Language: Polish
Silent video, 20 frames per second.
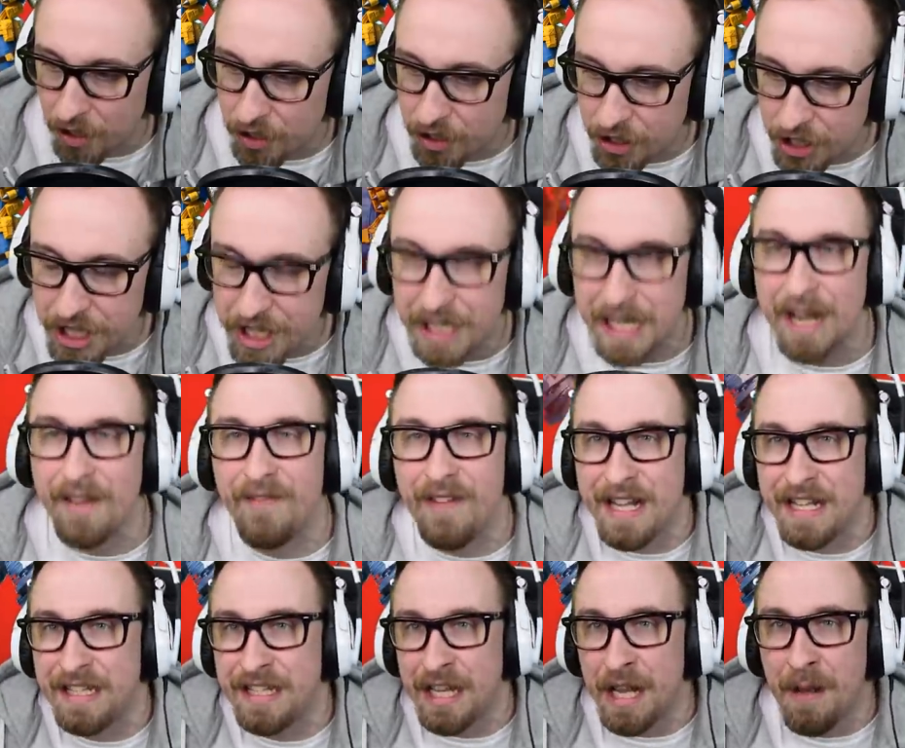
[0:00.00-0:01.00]
odcinka,
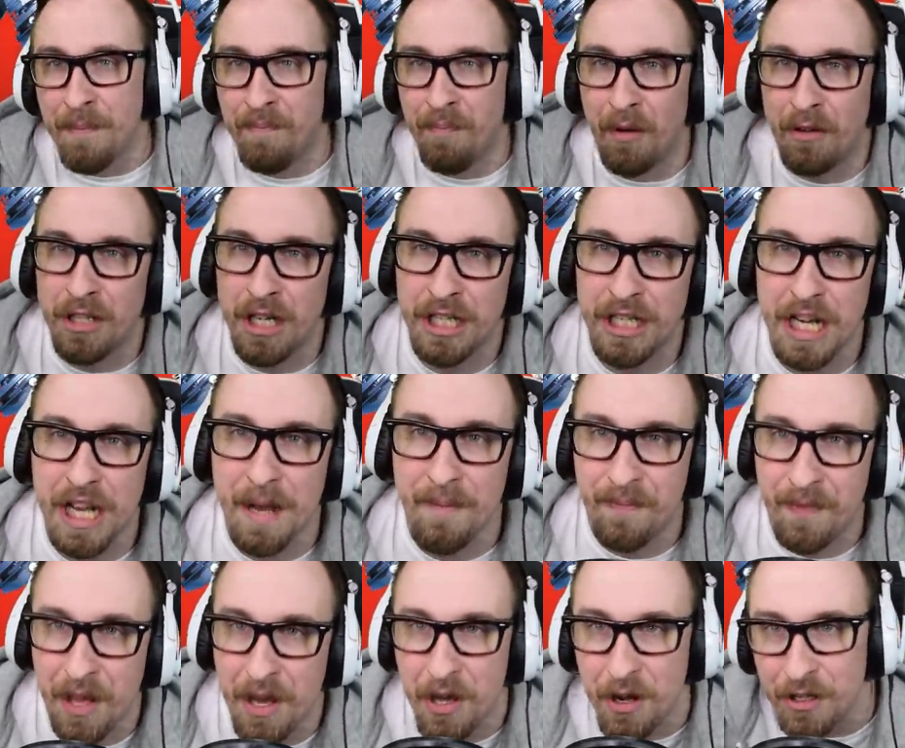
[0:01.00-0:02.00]
więc
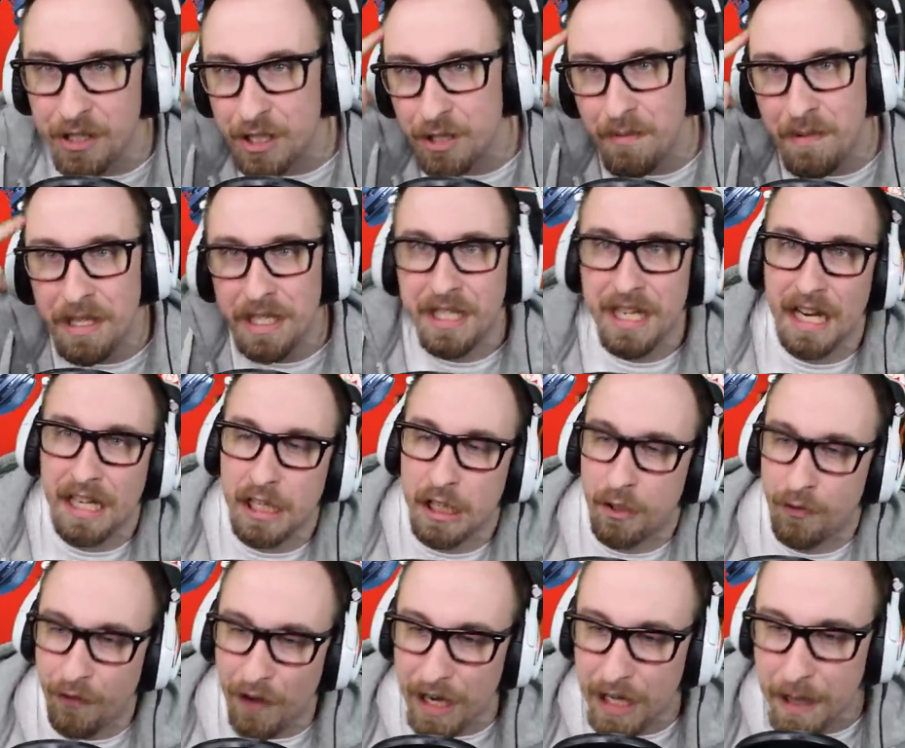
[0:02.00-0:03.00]
możecie rozkminić
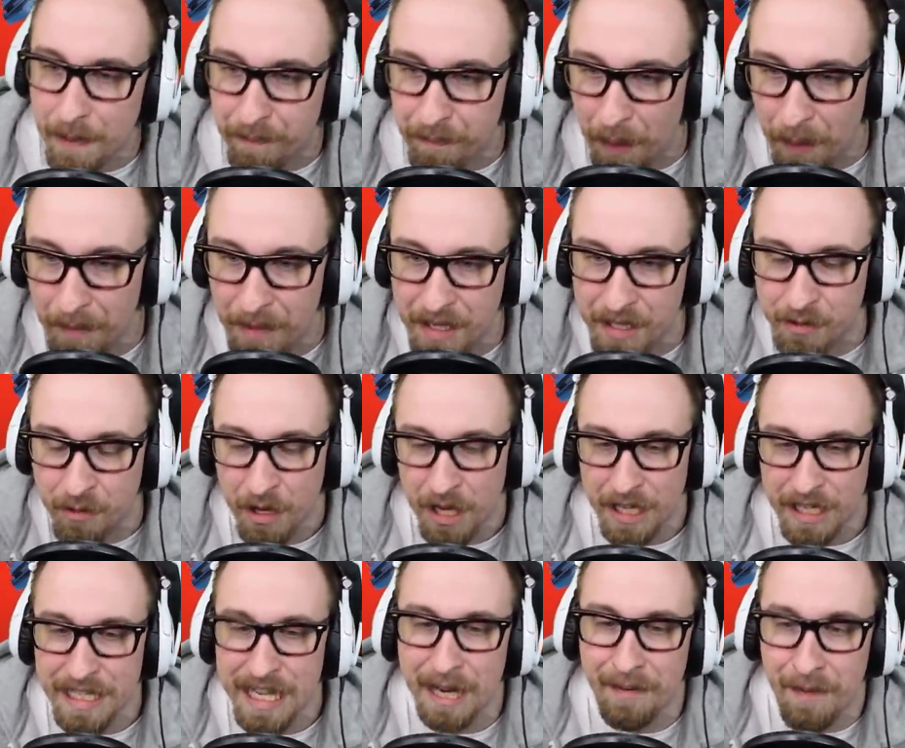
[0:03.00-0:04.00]
jakiś fajny pomysł
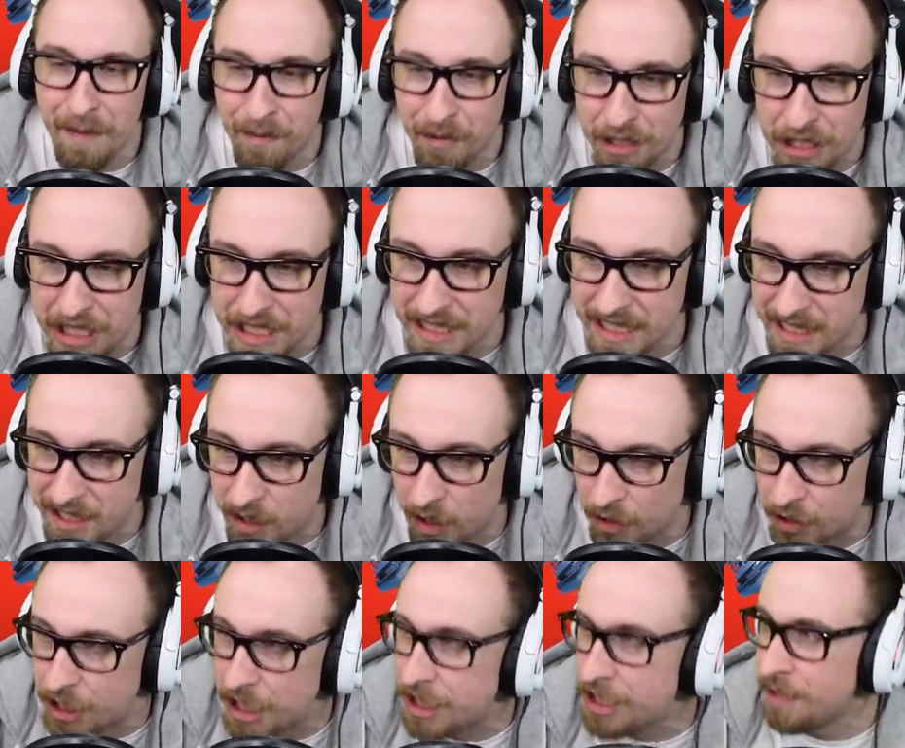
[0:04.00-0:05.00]
Jak mnie możecie
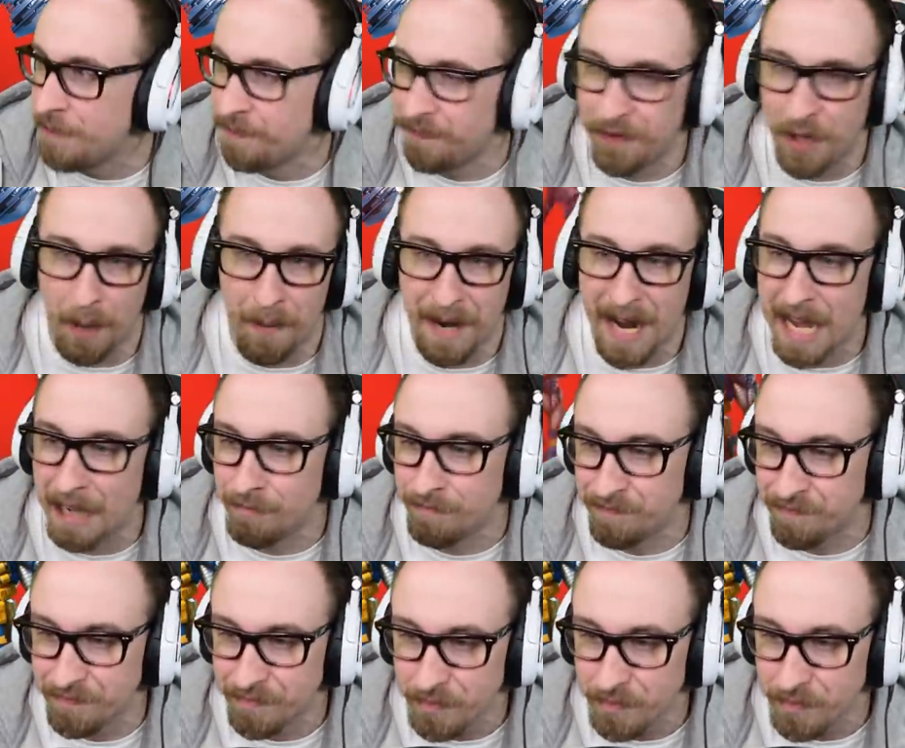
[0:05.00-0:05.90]
zaskoczyć, dobra?